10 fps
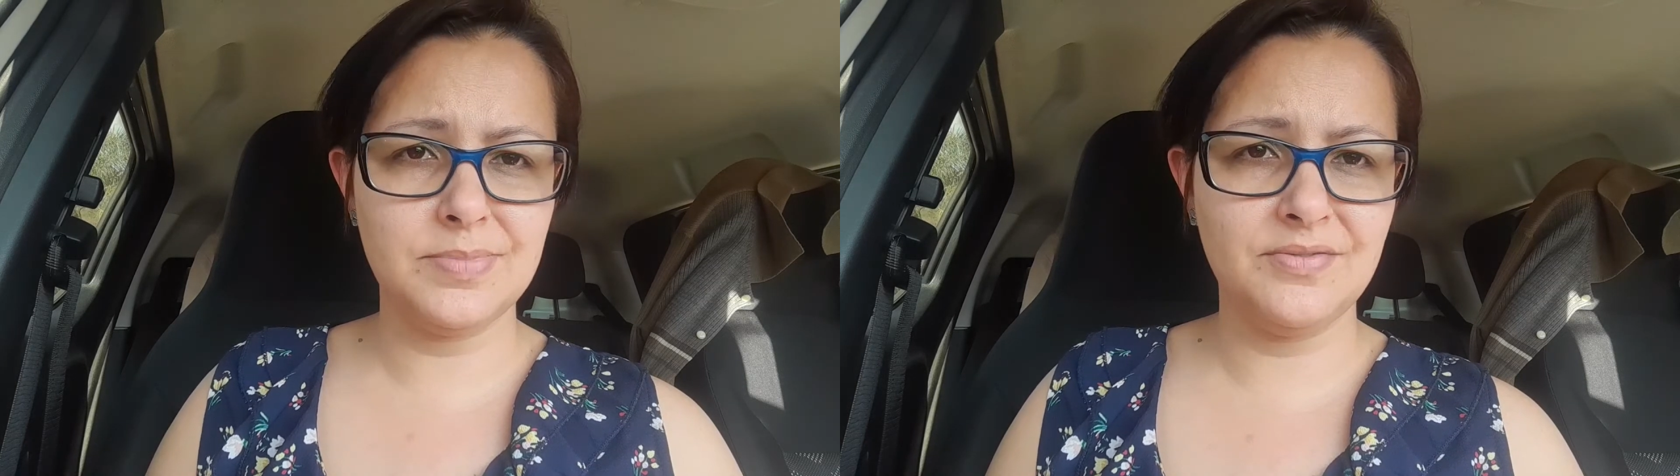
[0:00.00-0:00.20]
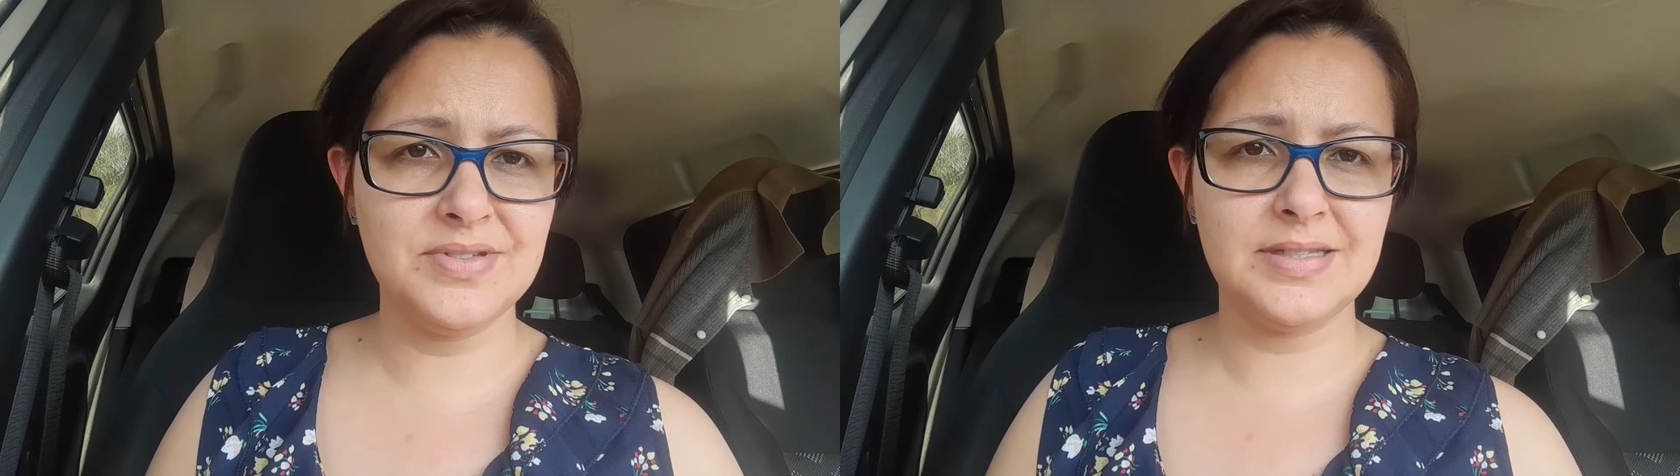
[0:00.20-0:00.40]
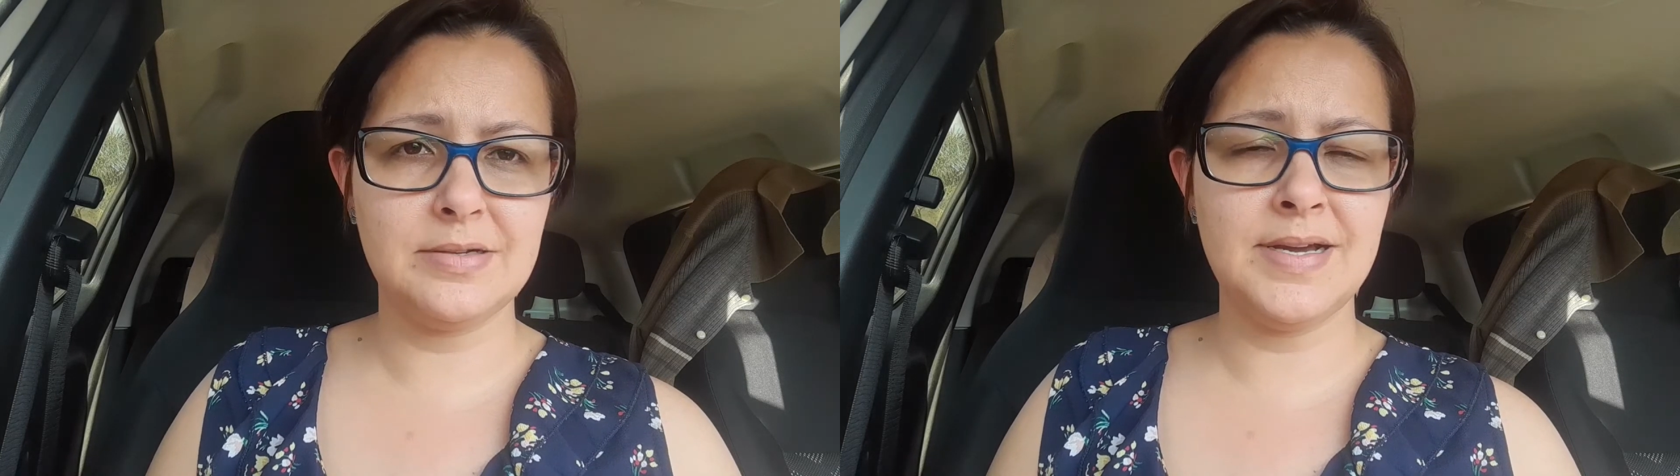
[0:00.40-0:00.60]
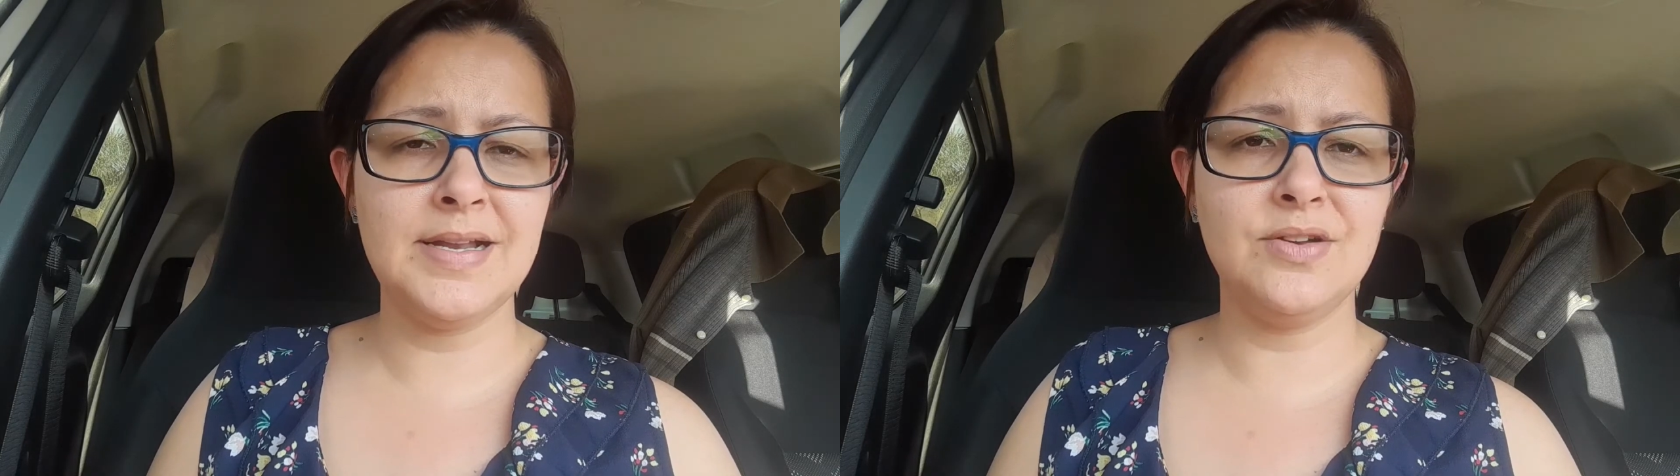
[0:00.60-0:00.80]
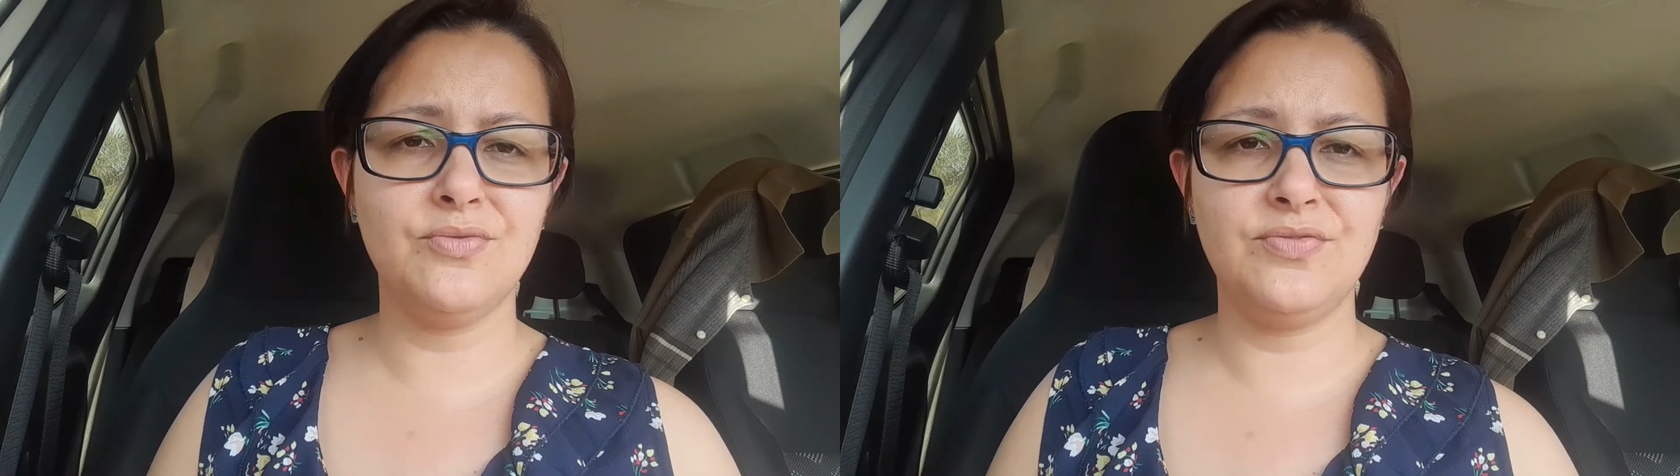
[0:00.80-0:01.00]
para você
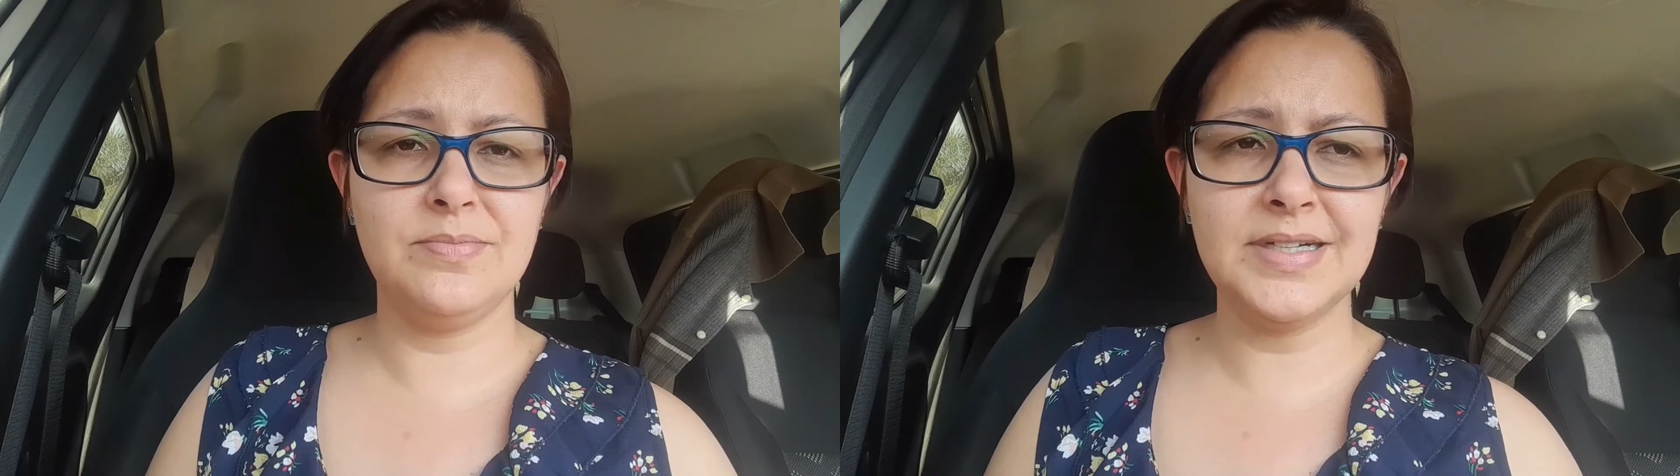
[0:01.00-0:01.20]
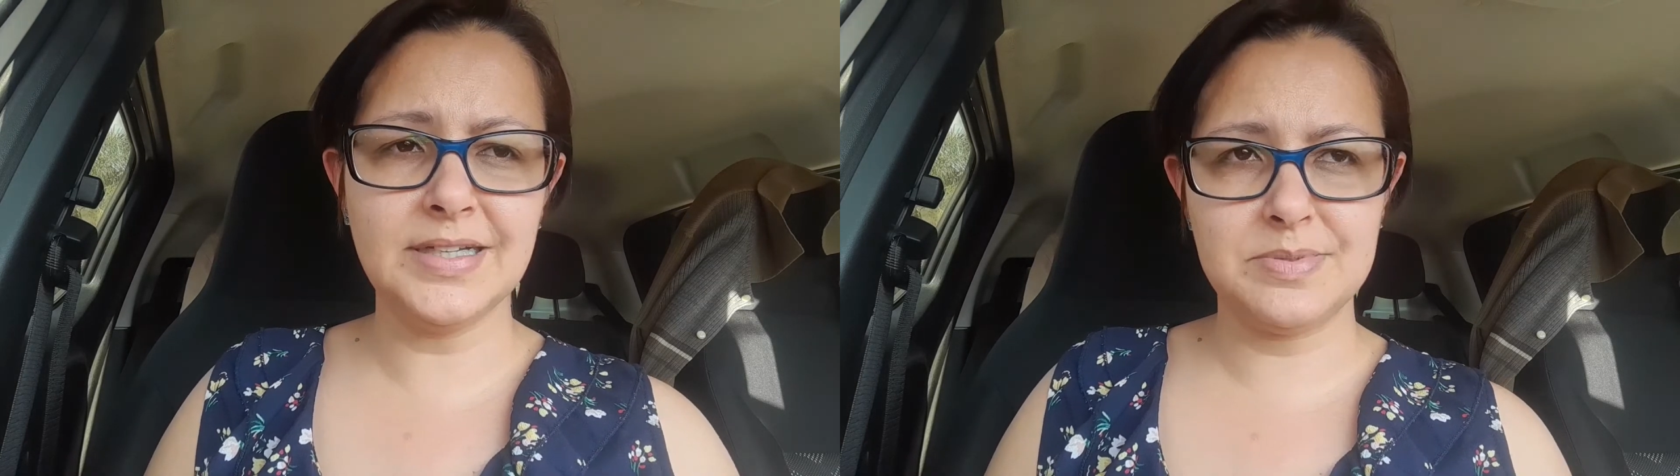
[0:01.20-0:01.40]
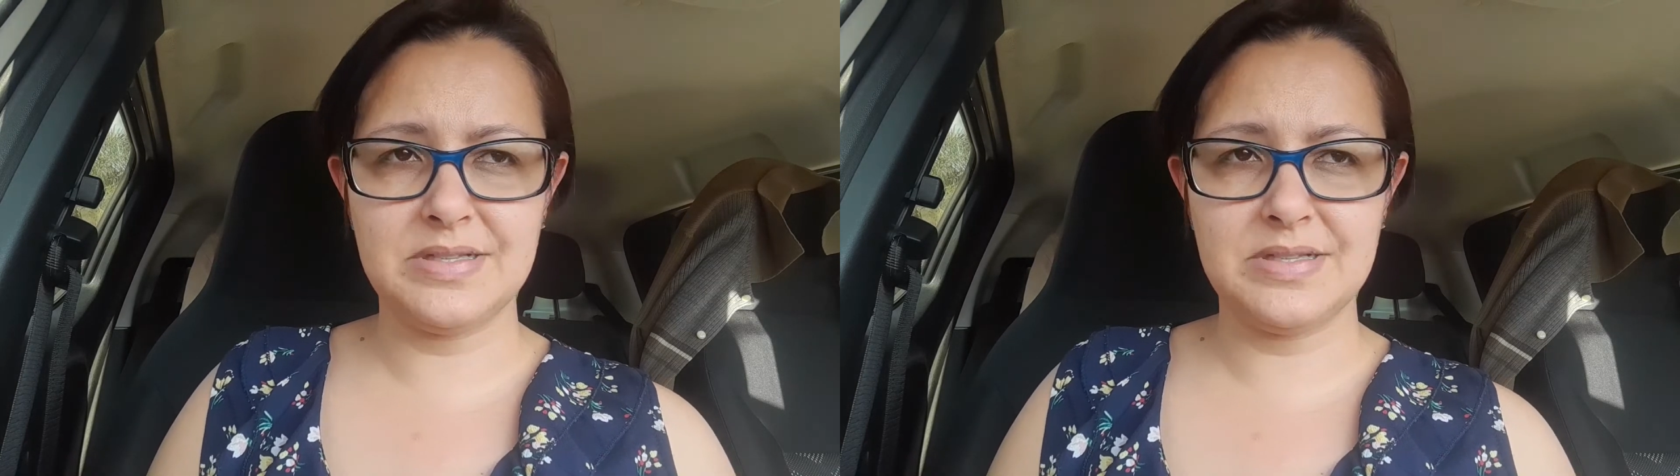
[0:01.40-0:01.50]
trabalhar, não foi fabricada